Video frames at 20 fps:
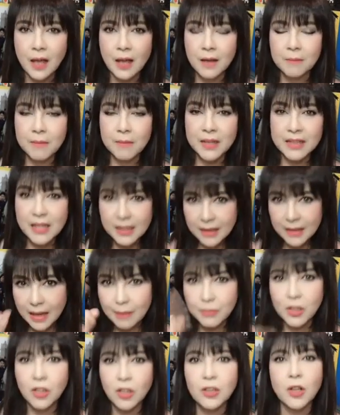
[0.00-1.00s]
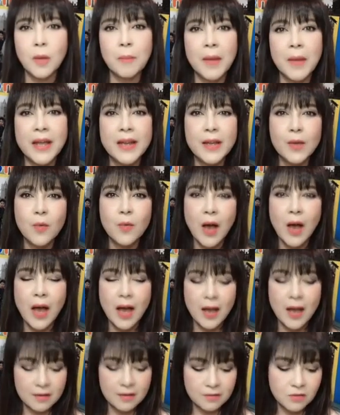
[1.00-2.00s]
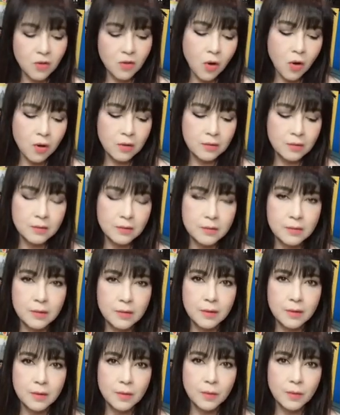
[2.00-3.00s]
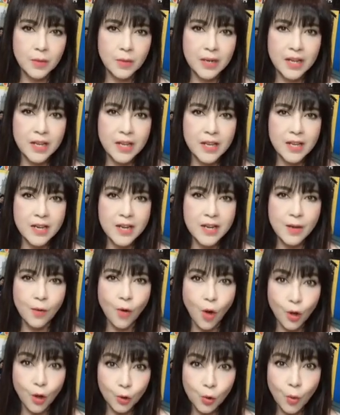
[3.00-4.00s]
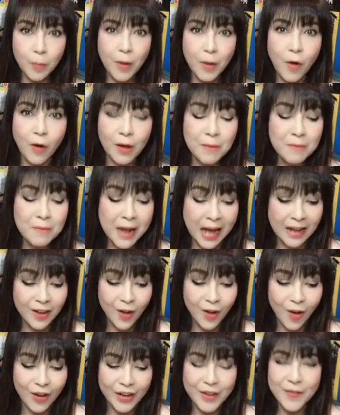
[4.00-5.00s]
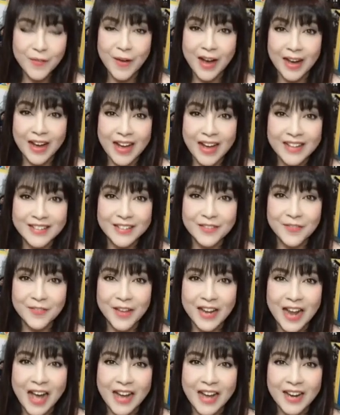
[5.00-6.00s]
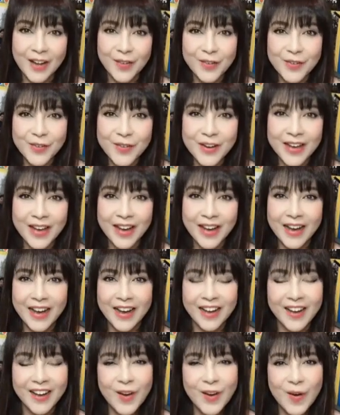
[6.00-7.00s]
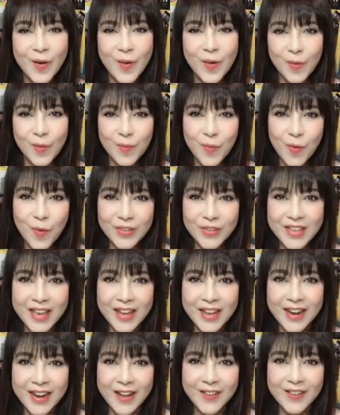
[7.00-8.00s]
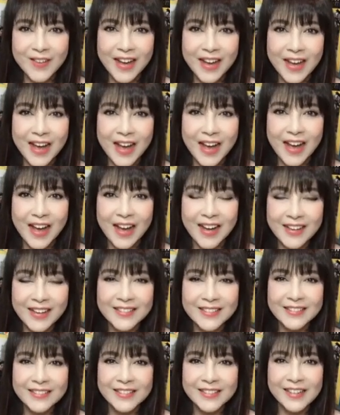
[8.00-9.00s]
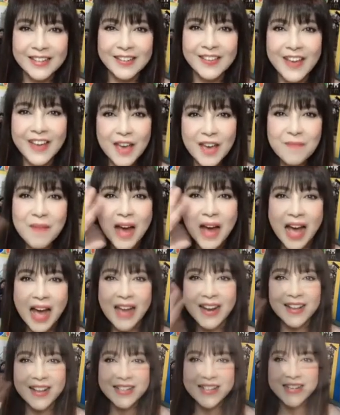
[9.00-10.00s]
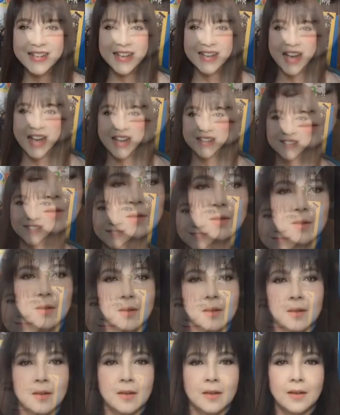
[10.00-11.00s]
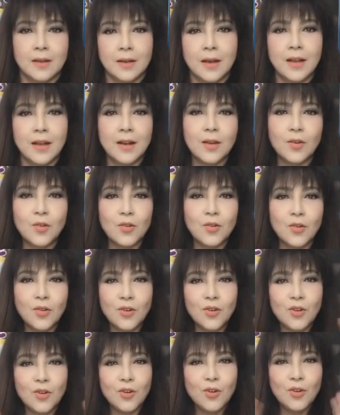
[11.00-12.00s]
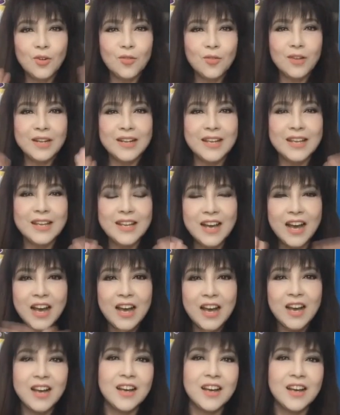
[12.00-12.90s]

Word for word: มาติดตามตอนต่อไปดีกว่าเนาะวันนี้เดี๋ยวขอตัวไปออกกำลังก่อนดีกว่าค่ะ ถึงเวลาแล้วด้วยค่ะหกโมงเย็นแล้วนะคะโอเคบายแล้วเจอกันฮัลโหลสวัสดีค่ะ